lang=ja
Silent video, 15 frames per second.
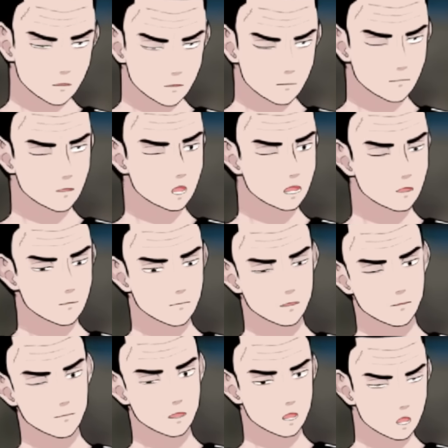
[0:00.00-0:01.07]
やってっ
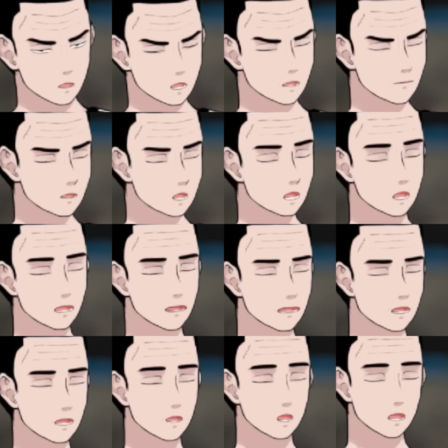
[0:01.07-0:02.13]
も、いやもうそれが嫌
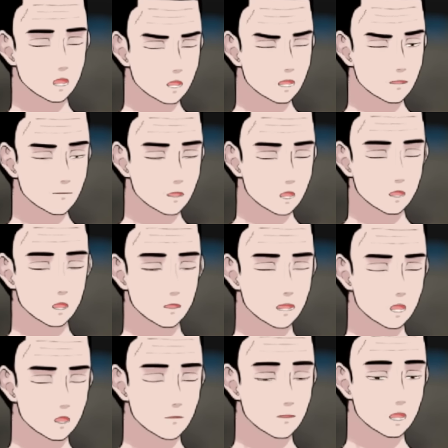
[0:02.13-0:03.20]
だから、そういうのめんどく
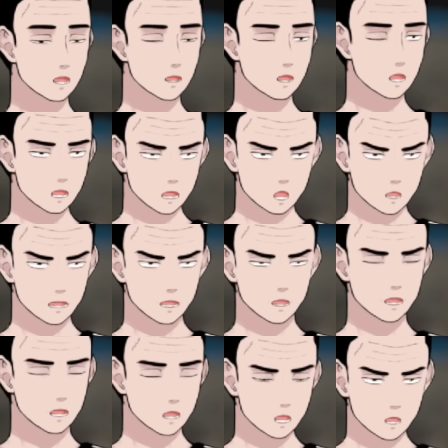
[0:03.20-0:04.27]
さいから嫌だか
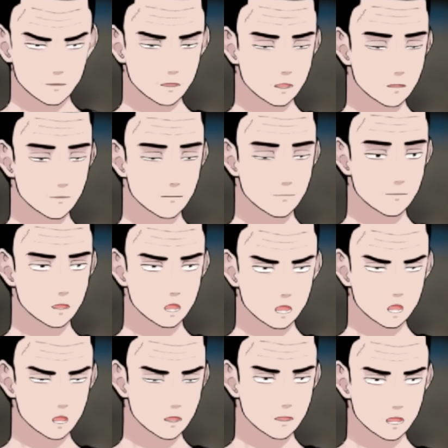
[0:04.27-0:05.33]
ら、そういう色子
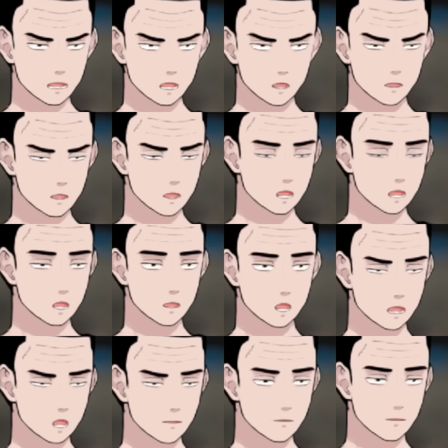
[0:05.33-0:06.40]
に関
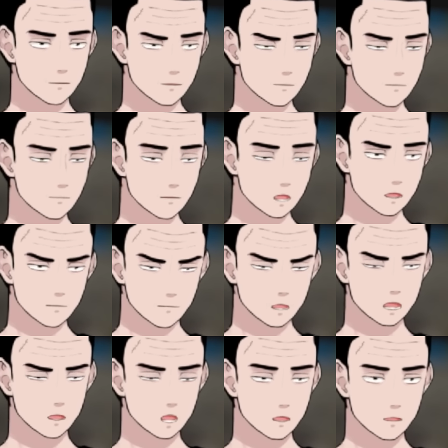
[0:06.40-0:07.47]
連させて
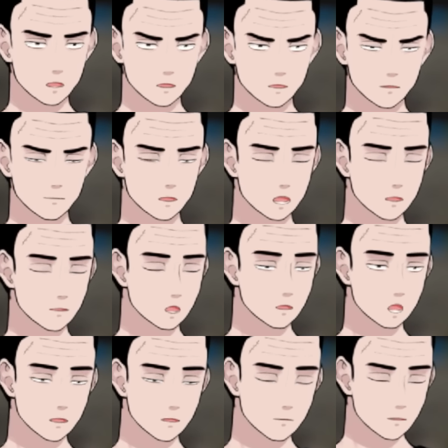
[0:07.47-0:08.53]
金っていうのがもうめん
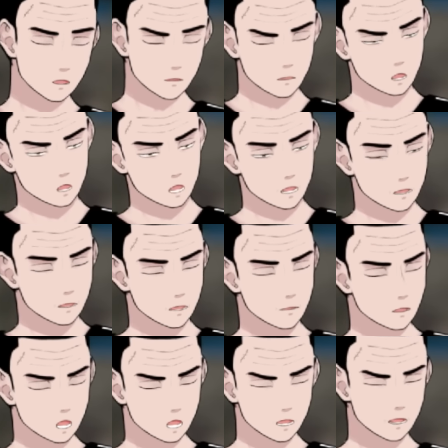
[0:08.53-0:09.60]
どくさいから、もう
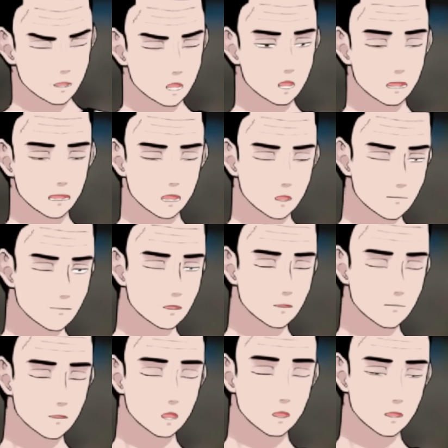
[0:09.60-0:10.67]
直で
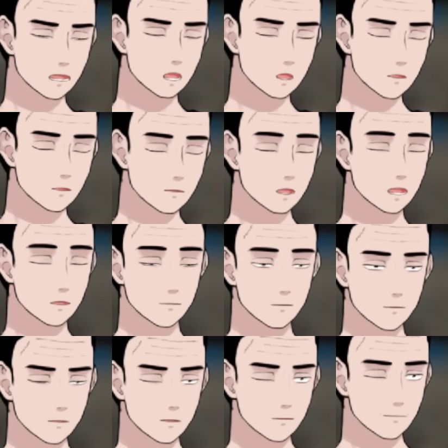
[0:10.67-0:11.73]
同性の女の子
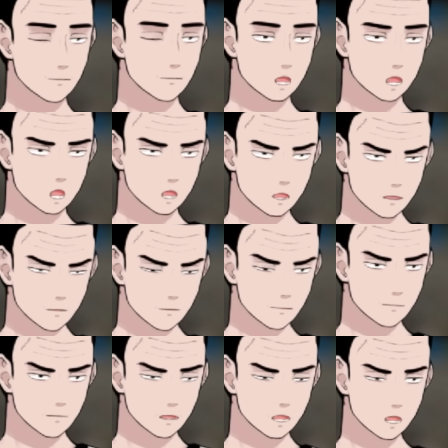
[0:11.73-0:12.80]
をもう
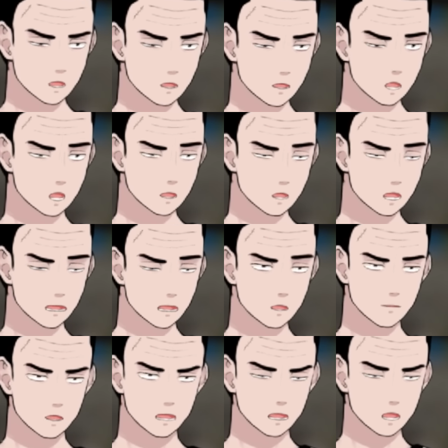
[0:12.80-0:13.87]
理由をつけて、
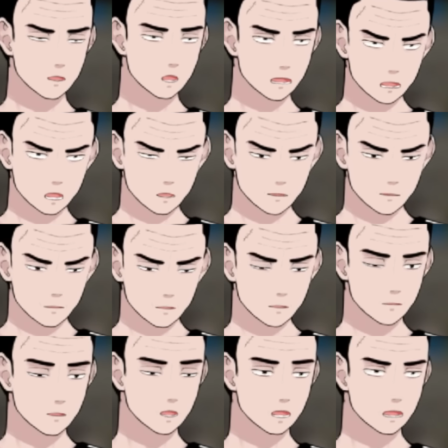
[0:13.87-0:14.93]
恐喝、
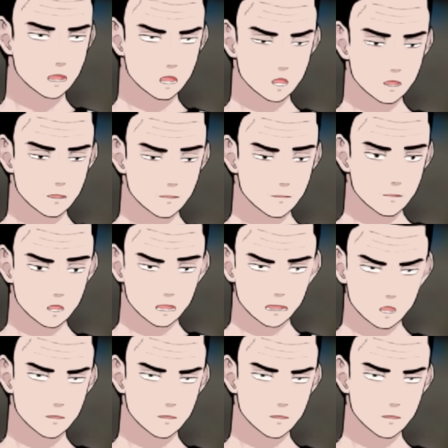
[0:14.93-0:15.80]
強要して、